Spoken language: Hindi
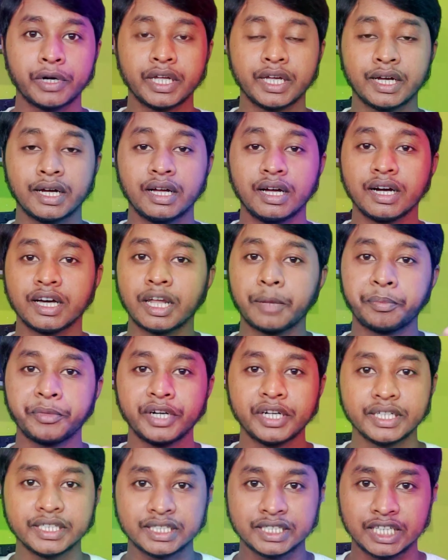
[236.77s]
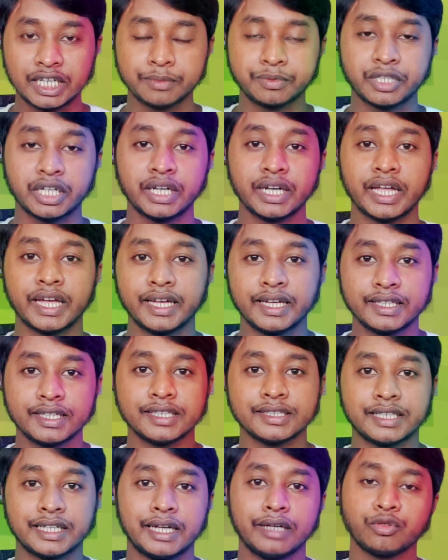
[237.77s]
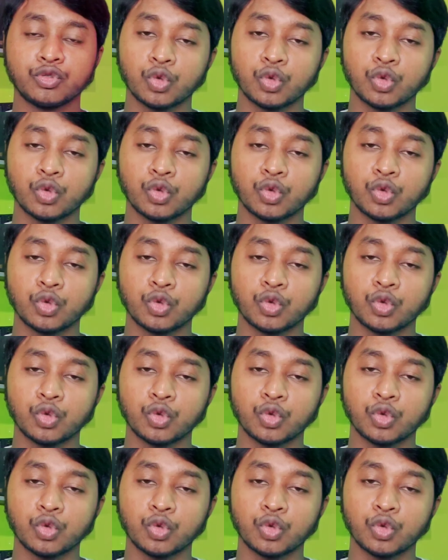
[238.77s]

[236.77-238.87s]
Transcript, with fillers: पड़ेगा अगर आपने डिस्क्रिप्शन नहीं देते हैं